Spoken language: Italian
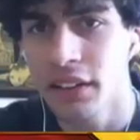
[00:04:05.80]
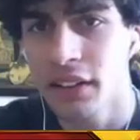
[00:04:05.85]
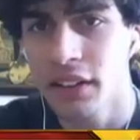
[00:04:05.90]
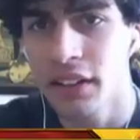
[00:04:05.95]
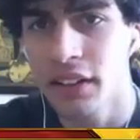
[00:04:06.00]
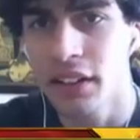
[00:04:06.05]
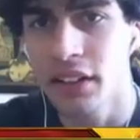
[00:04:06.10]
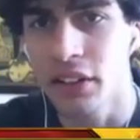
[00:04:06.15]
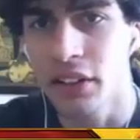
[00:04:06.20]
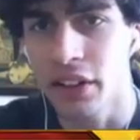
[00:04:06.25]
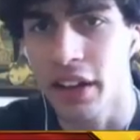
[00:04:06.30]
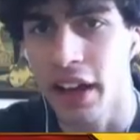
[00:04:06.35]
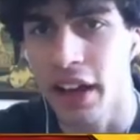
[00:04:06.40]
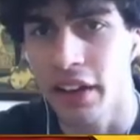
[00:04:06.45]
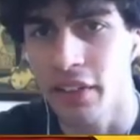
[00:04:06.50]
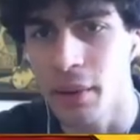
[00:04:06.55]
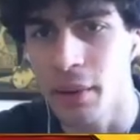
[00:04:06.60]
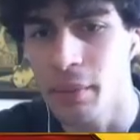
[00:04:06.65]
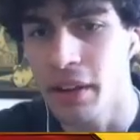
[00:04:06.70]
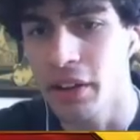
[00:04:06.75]

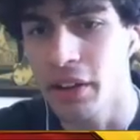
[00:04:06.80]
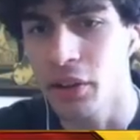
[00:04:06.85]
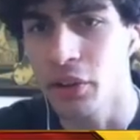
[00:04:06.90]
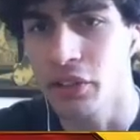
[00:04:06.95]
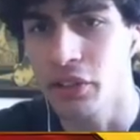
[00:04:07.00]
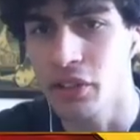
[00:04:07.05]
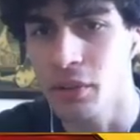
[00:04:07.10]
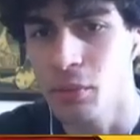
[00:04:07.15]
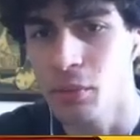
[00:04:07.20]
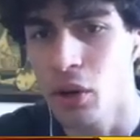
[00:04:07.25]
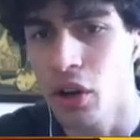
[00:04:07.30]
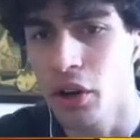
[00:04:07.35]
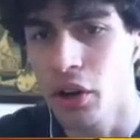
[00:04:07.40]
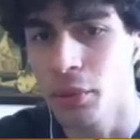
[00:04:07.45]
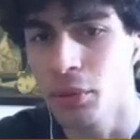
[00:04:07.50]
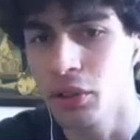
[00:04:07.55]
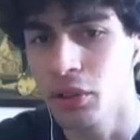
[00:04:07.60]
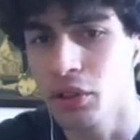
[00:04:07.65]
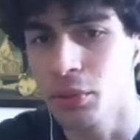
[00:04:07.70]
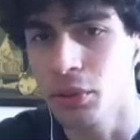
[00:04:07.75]
Ok, va bene così, buono,
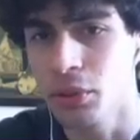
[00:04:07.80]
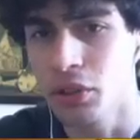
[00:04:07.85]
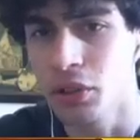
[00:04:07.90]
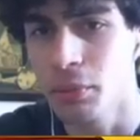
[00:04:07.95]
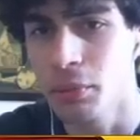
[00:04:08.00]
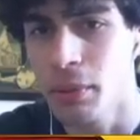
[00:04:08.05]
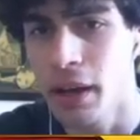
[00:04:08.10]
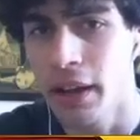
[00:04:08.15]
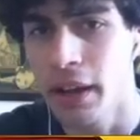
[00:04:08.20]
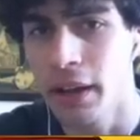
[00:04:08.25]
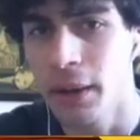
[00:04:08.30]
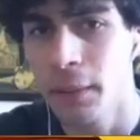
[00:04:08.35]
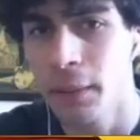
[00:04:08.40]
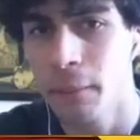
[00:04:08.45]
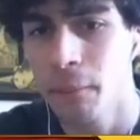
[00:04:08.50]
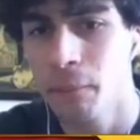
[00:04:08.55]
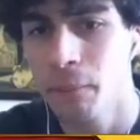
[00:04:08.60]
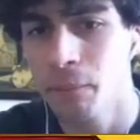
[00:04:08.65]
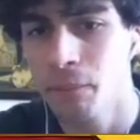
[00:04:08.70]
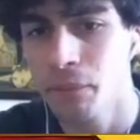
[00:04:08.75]
molto molto bene.
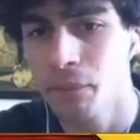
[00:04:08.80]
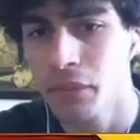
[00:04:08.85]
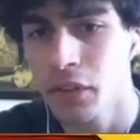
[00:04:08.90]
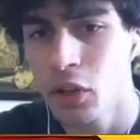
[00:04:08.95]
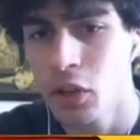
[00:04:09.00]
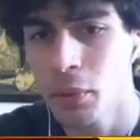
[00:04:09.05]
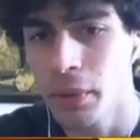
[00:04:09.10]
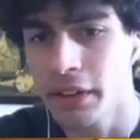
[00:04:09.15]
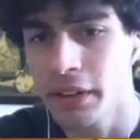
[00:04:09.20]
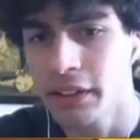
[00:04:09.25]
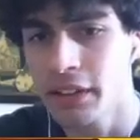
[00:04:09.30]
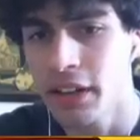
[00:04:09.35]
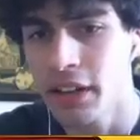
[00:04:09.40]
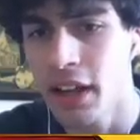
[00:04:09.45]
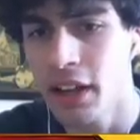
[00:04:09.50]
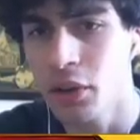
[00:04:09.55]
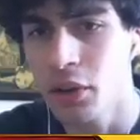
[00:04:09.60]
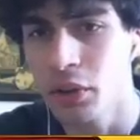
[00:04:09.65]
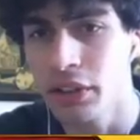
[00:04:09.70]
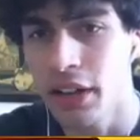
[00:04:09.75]
Io
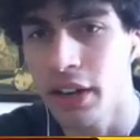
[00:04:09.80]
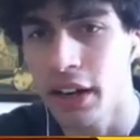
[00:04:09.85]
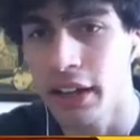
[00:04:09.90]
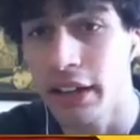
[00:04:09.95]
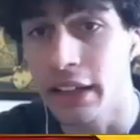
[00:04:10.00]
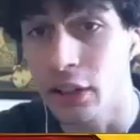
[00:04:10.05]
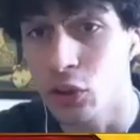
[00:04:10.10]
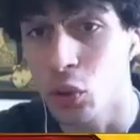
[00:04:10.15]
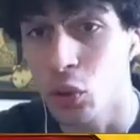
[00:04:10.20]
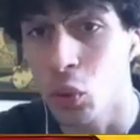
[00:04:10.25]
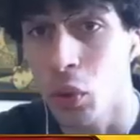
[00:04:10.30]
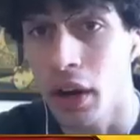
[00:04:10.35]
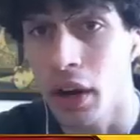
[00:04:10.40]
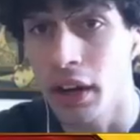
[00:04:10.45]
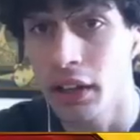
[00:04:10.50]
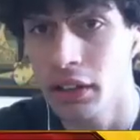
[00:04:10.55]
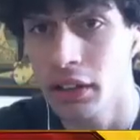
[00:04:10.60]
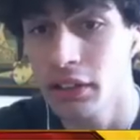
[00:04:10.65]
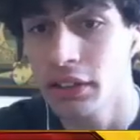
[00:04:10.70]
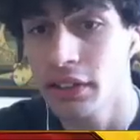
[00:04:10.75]
partirei col draghetto
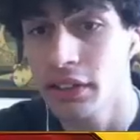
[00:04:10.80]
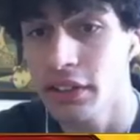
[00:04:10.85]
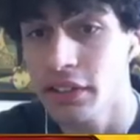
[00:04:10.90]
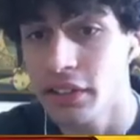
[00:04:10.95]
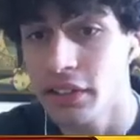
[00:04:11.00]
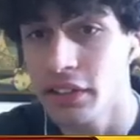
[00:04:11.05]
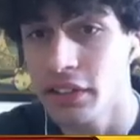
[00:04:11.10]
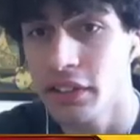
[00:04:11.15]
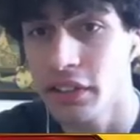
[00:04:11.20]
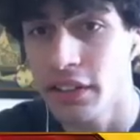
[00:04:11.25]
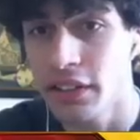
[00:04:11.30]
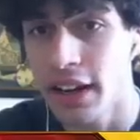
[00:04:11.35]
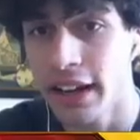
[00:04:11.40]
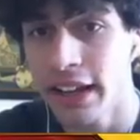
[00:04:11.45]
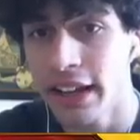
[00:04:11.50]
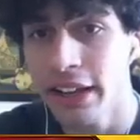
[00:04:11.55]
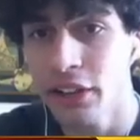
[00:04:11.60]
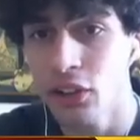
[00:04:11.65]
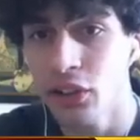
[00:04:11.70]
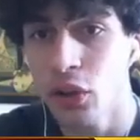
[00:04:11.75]
qua. Sì, sì, sì,
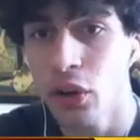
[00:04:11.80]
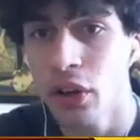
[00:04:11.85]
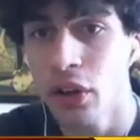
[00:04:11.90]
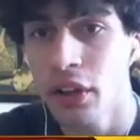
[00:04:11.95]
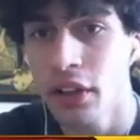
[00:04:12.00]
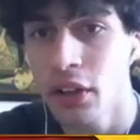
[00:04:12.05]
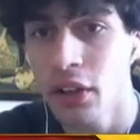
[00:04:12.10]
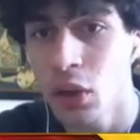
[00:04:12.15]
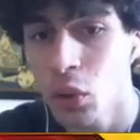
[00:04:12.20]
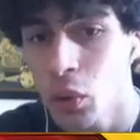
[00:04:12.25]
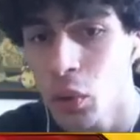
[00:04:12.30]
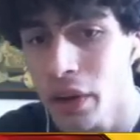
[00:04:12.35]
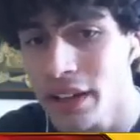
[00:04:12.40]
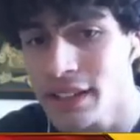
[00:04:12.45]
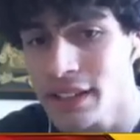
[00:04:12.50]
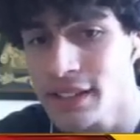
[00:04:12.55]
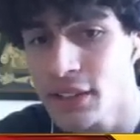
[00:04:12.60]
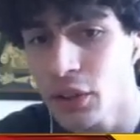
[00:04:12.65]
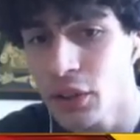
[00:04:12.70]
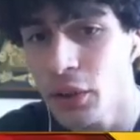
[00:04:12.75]
draghetto.
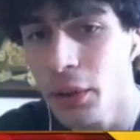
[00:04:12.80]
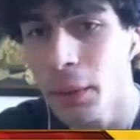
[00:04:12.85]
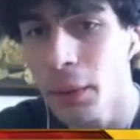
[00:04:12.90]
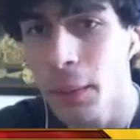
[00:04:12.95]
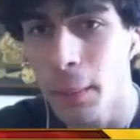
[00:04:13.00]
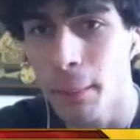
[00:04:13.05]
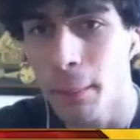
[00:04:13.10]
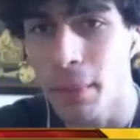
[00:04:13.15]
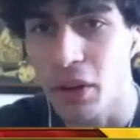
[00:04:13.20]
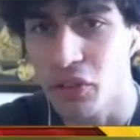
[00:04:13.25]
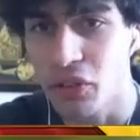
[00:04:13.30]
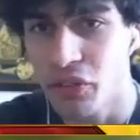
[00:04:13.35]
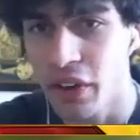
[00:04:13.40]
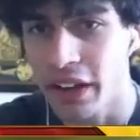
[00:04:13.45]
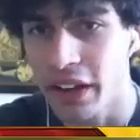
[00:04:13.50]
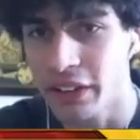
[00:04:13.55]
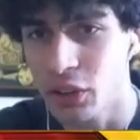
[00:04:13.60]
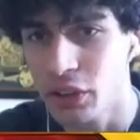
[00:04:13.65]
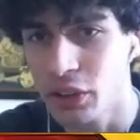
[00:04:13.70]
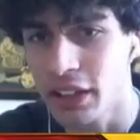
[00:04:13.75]
Questo
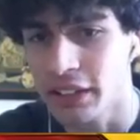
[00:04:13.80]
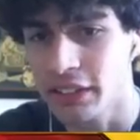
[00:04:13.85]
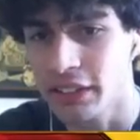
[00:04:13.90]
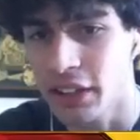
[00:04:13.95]
Perfetto, tanta